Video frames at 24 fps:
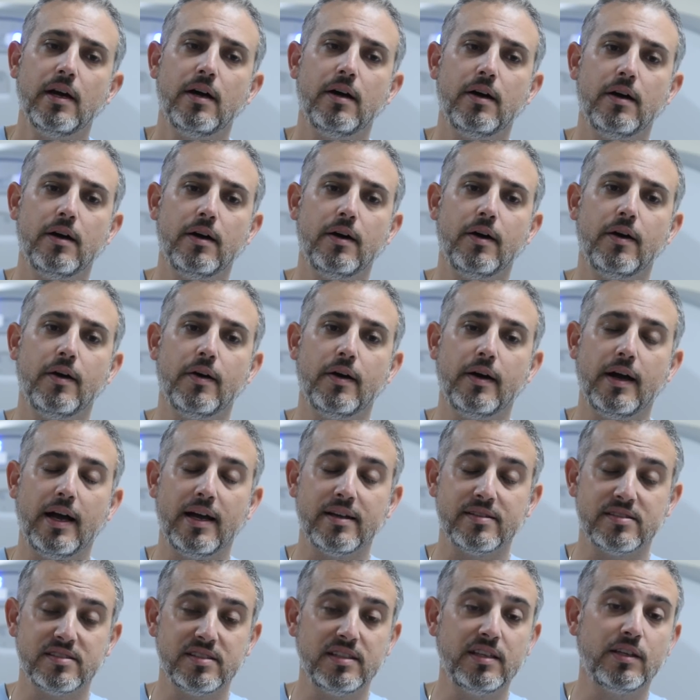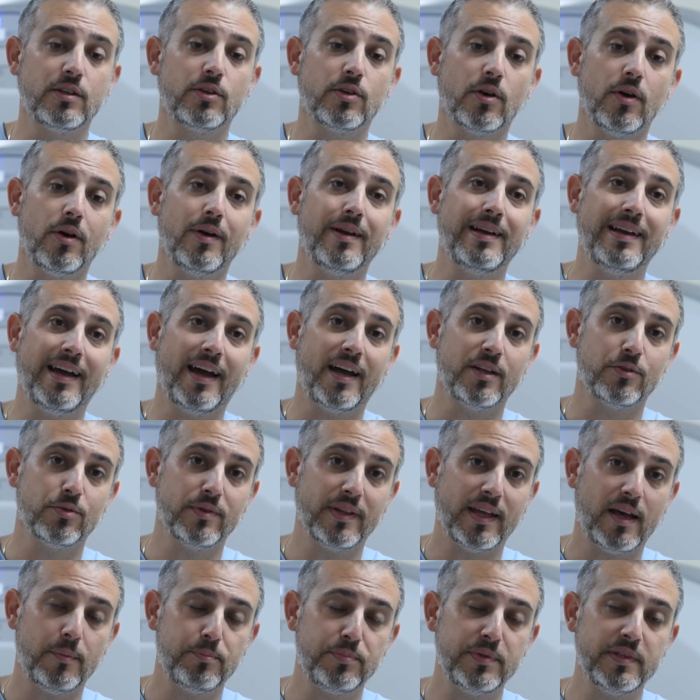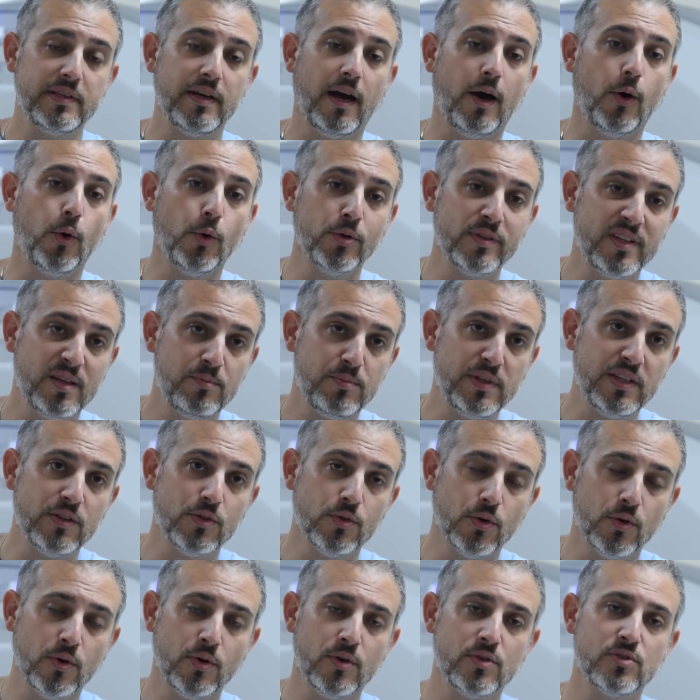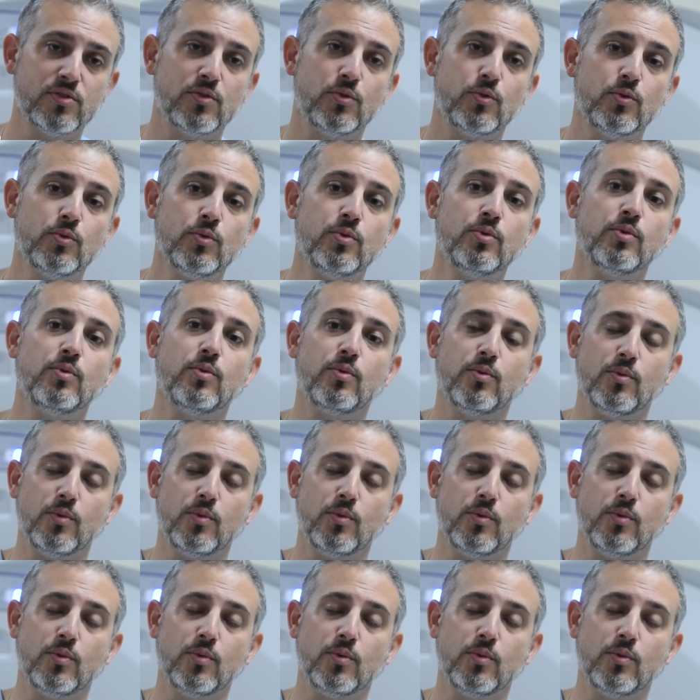euh, ainsi que la radiothérapie à haut débit de dose où